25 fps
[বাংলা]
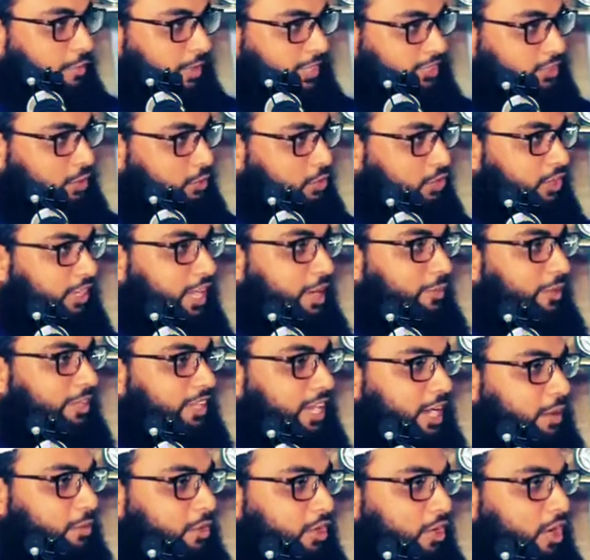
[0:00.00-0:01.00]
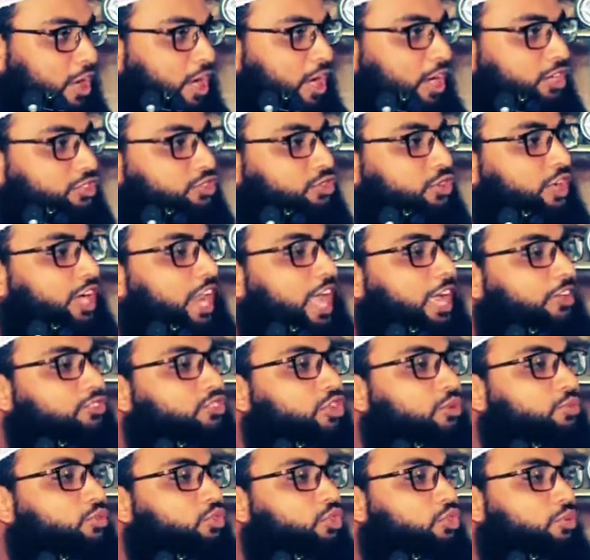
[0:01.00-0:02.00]
মাঝে মধ্যে আমাদের এমন হয় শরীর
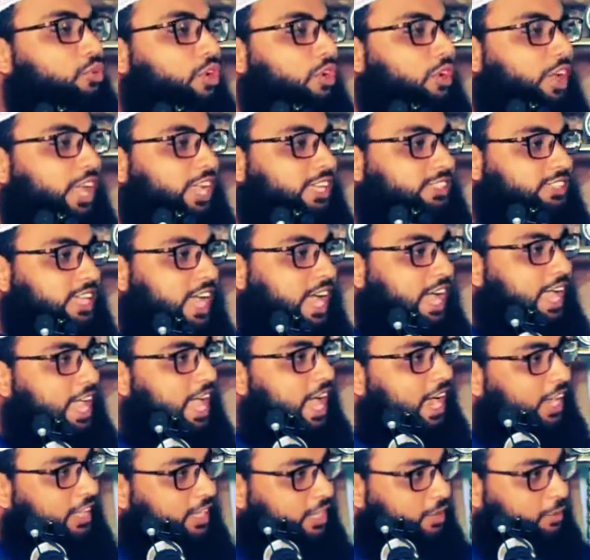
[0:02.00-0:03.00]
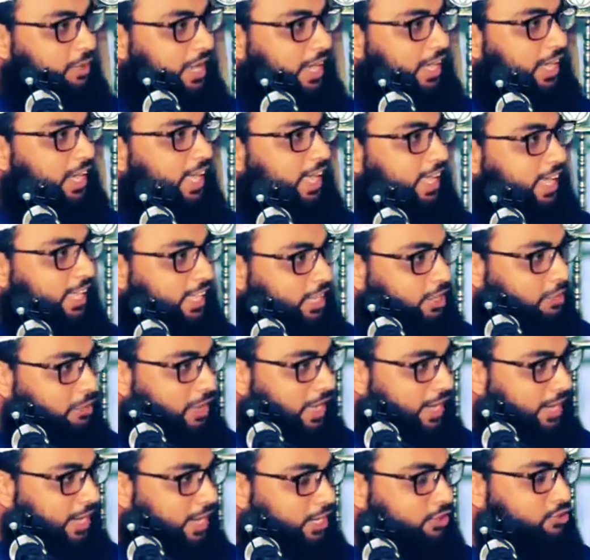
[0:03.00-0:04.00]
একদম দুর্বল হয়ে যায় হাঁটতে পারি না খেতে
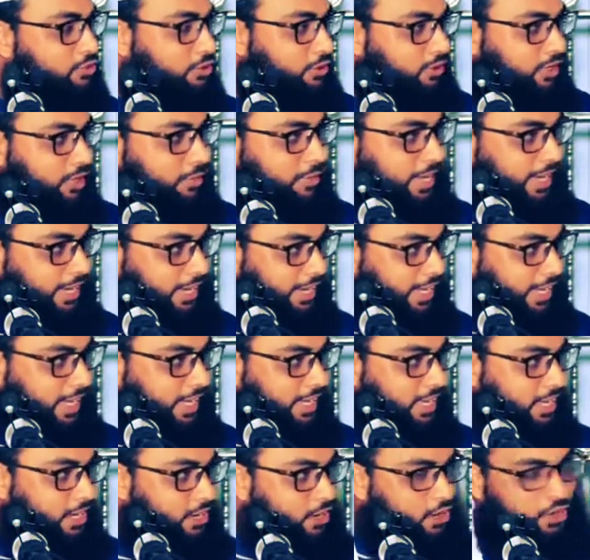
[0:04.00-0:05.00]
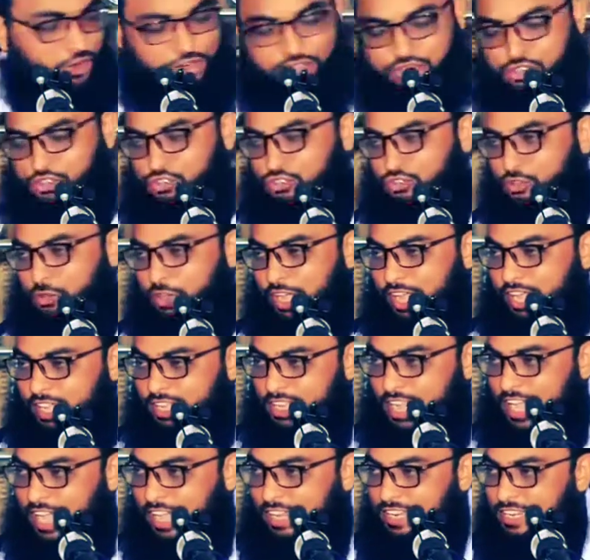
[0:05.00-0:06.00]
পারি না চলতে পারি না অসুস্থ
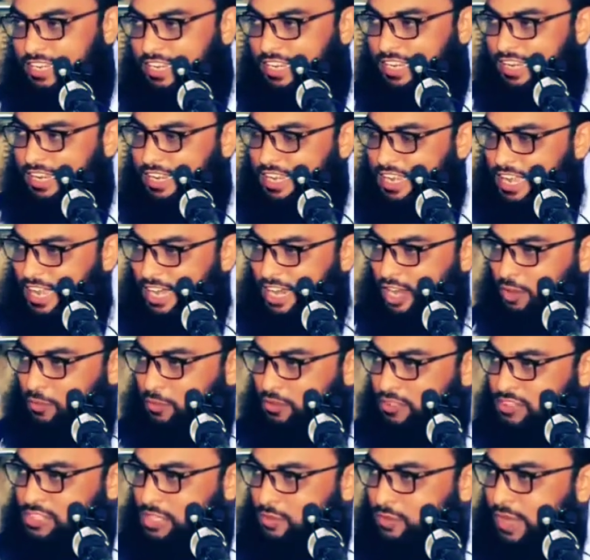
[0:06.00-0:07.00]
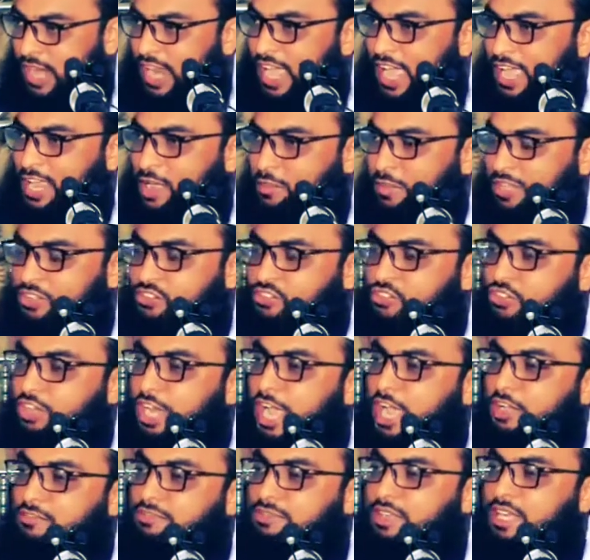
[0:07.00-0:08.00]
হয়ে যায় আল্লাহ বলছেন আল্লাহ আমার
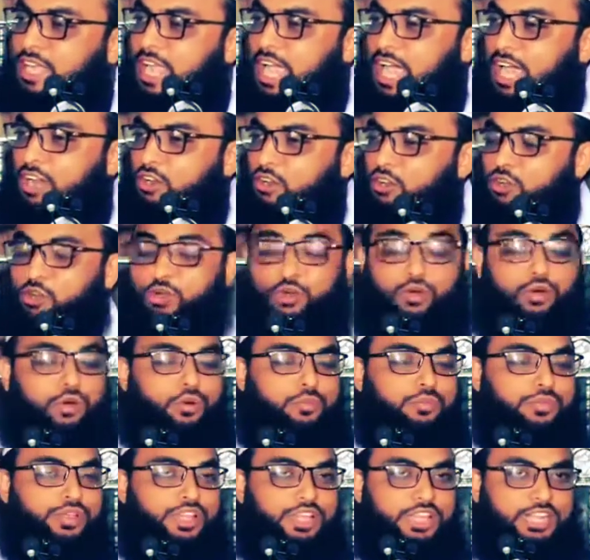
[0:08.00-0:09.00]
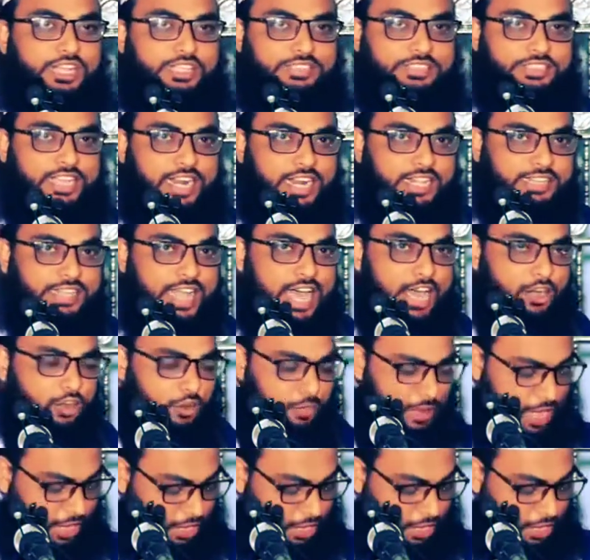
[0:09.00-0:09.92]
সোনা যারা দারুল